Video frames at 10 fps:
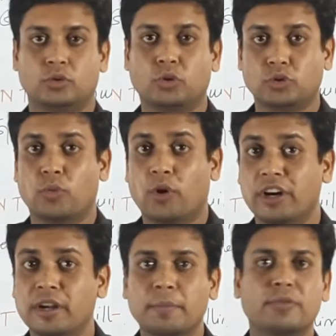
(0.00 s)
तो जो
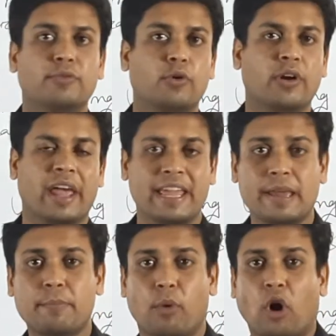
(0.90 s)
वर्ड नंबर फोर है
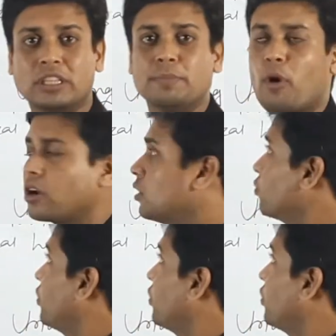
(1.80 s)
ये बहुत इंपॉर्टेंट